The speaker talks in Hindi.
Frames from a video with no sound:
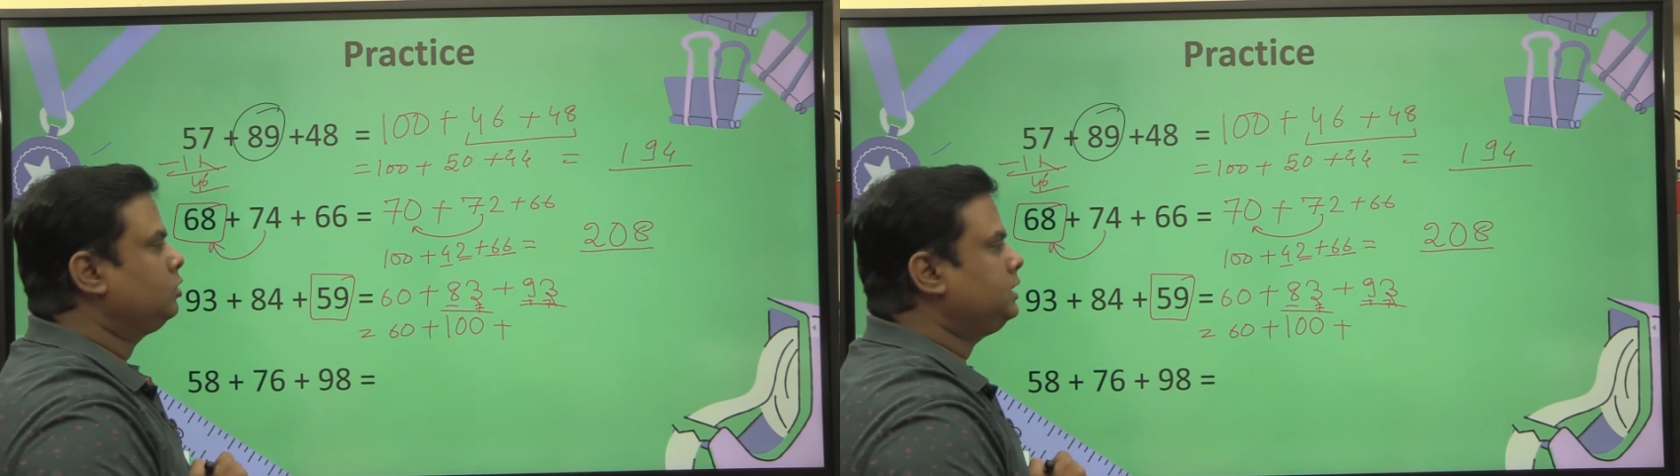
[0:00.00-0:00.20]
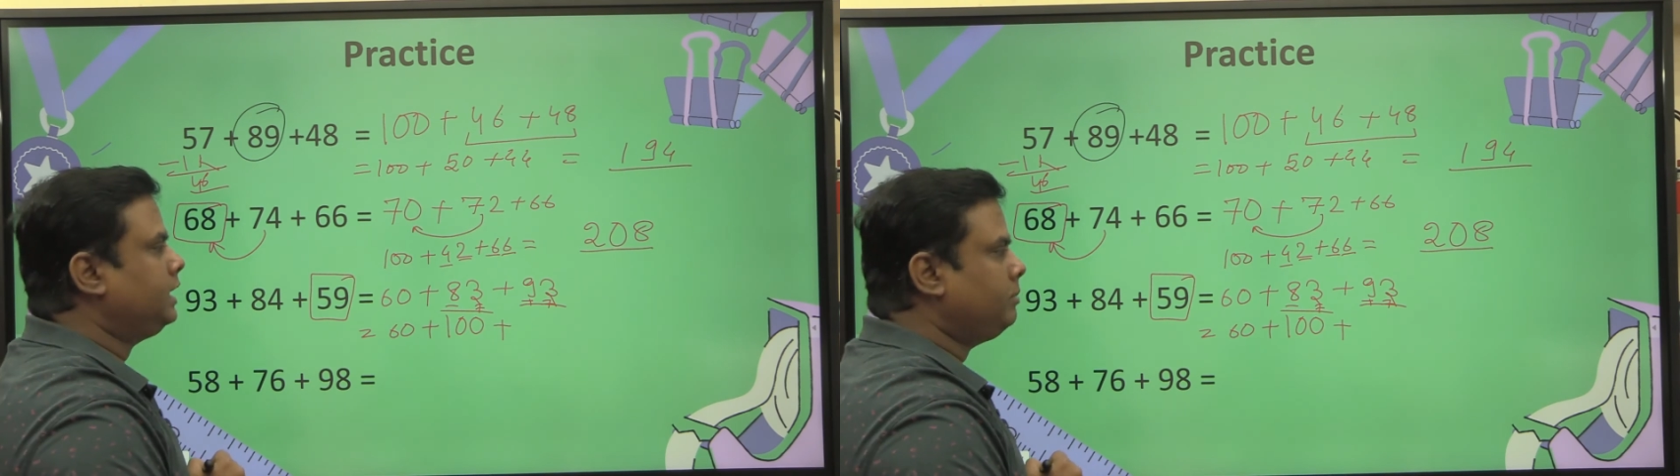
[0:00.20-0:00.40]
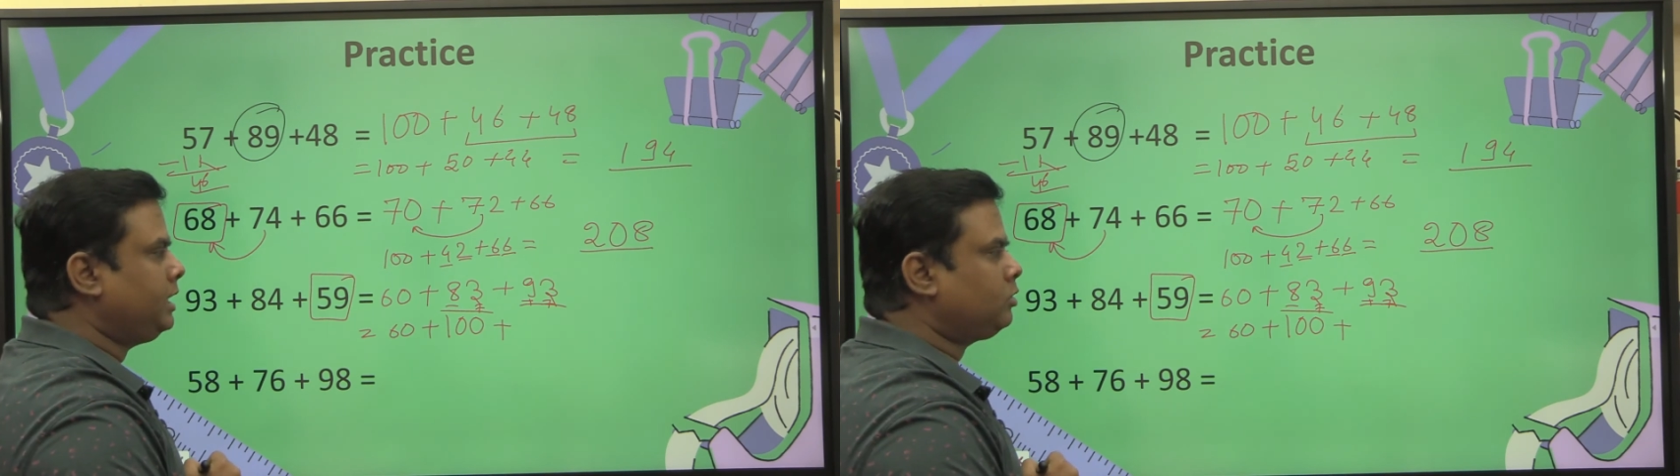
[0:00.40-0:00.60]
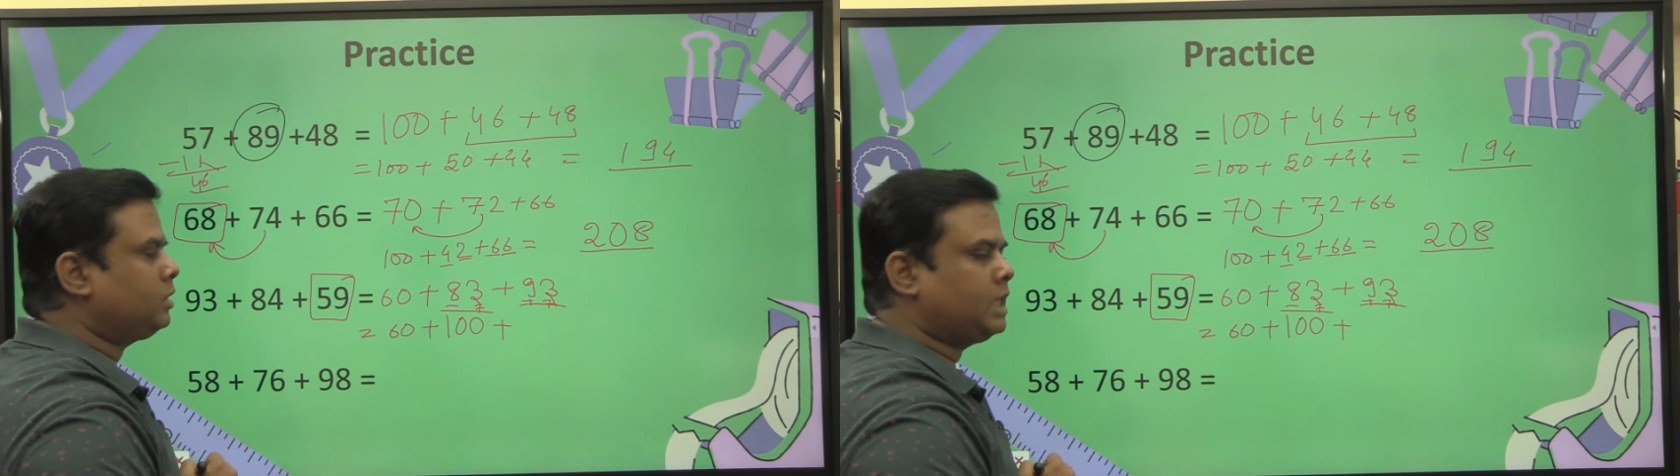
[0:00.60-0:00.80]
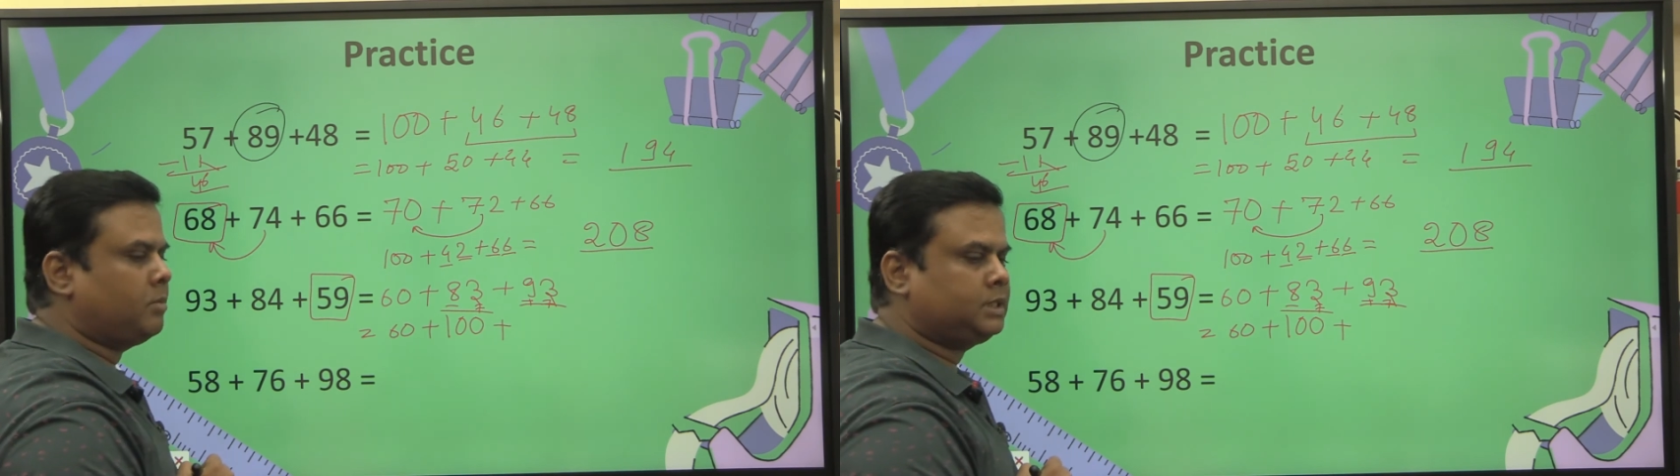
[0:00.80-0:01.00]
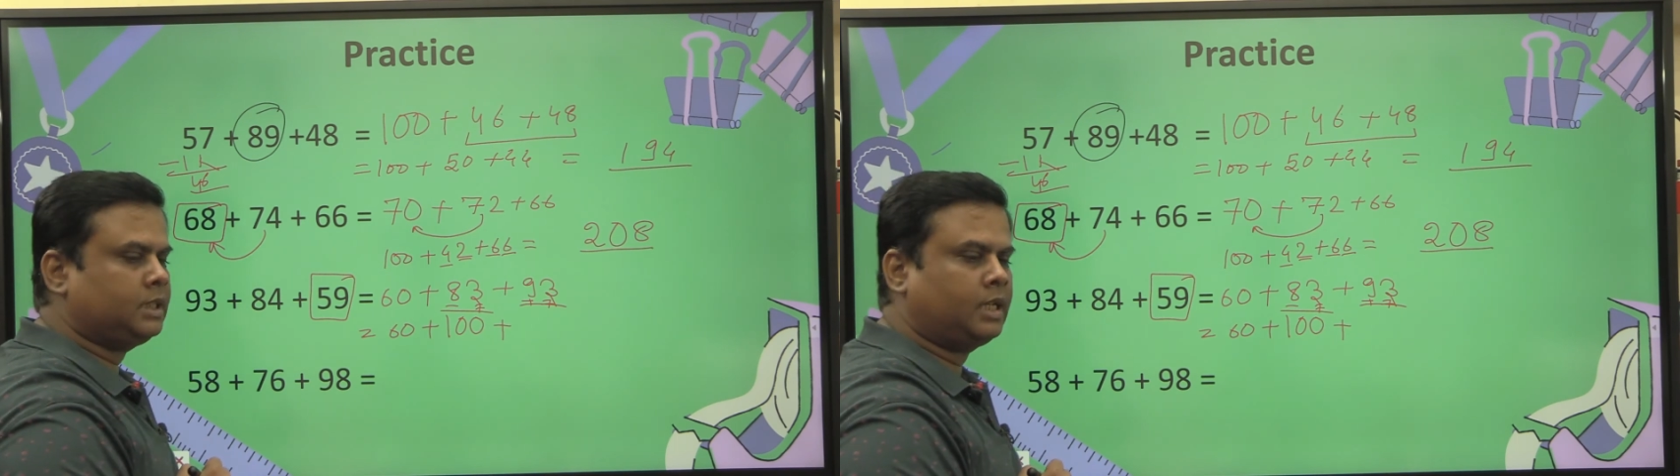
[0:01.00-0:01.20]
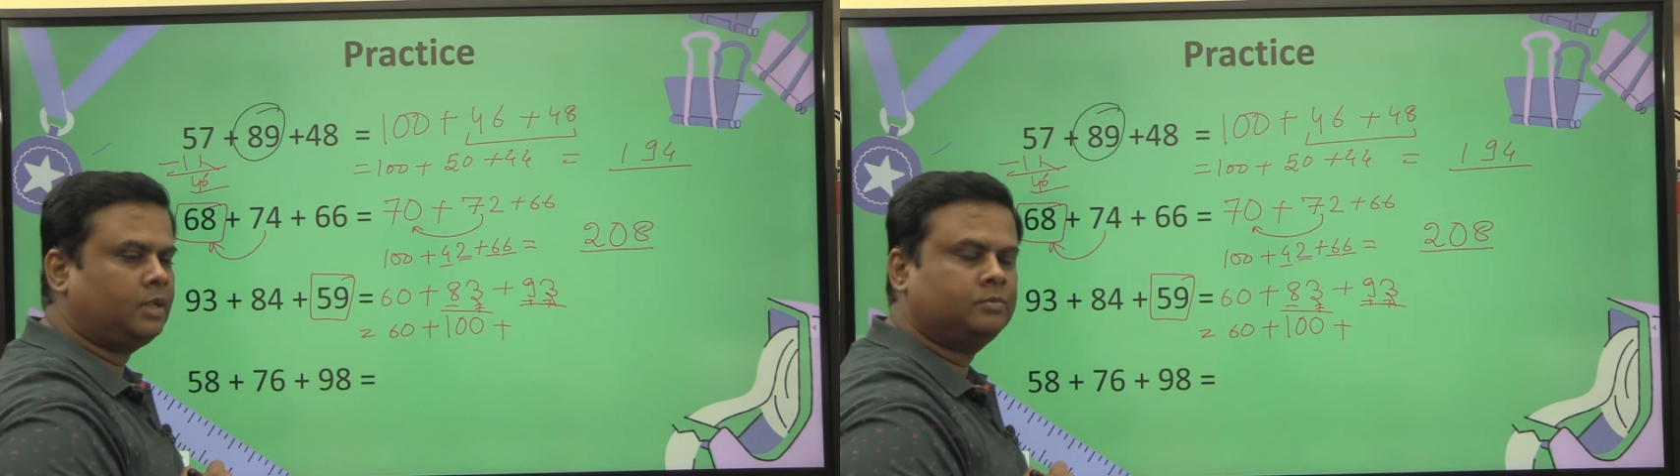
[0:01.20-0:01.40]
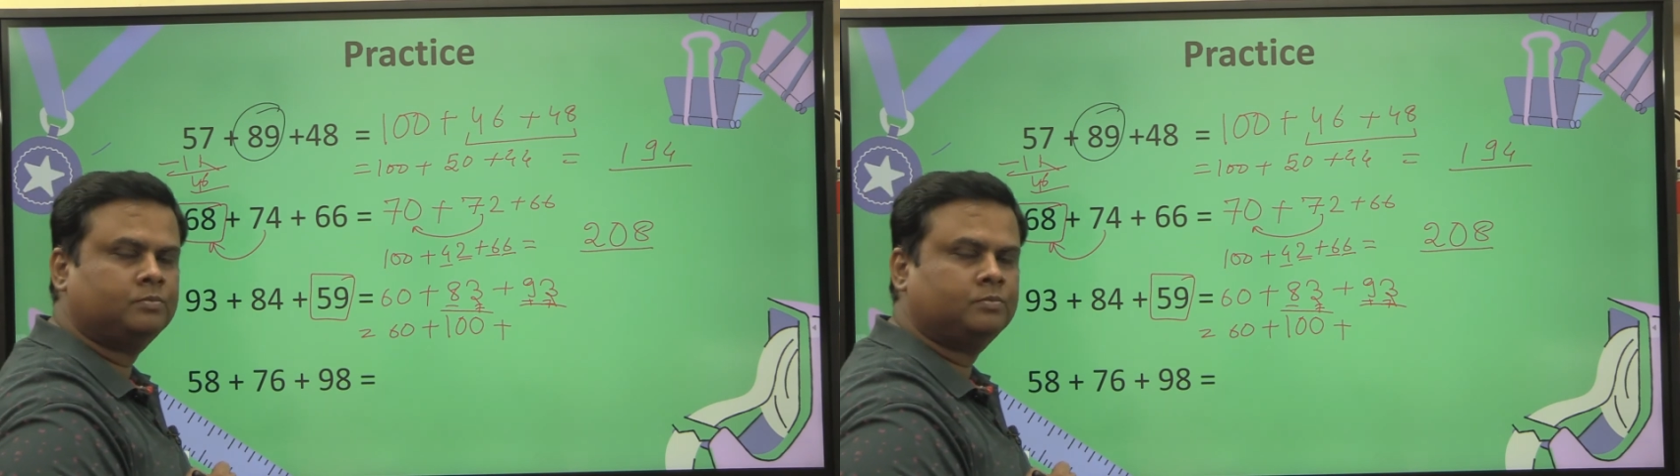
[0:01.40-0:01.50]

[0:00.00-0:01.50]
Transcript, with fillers: ये मेरे को क्या बचेगा